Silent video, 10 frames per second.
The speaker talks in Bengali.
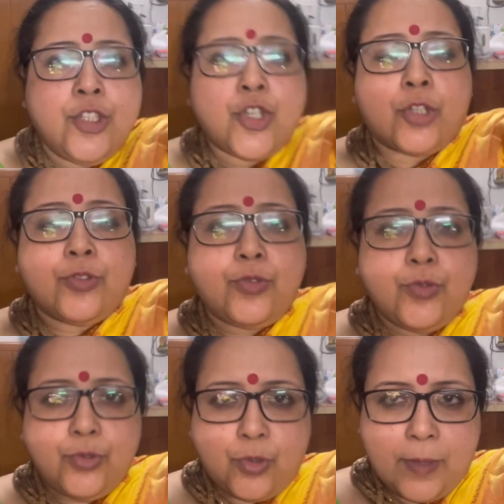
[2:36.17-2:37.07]

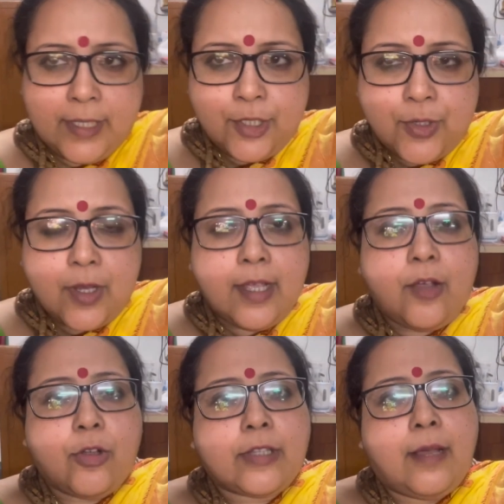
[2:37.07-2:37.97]
যতটুকু তোমাদের সঙ্গে
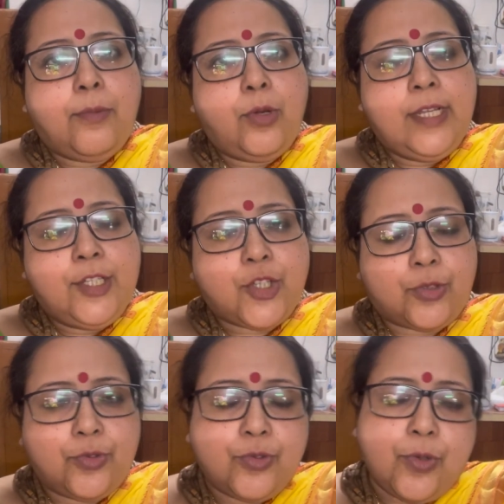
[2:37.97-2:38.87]
কথা বলি
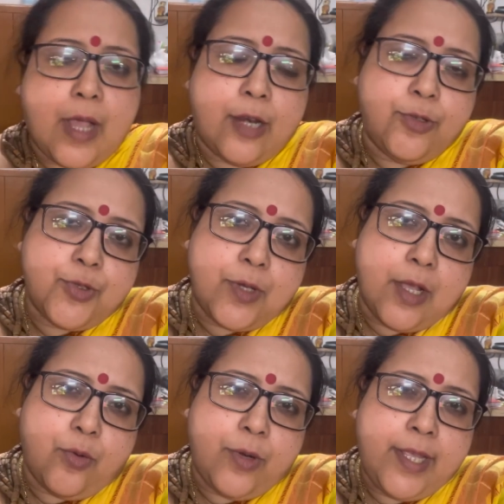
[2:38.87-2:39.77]
যতটুকু
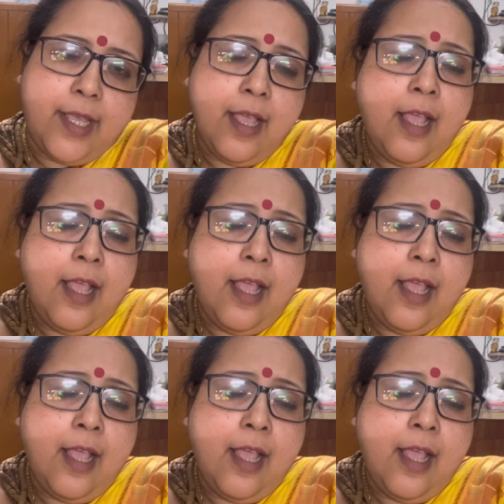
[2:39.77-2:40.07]
আলোচনা করি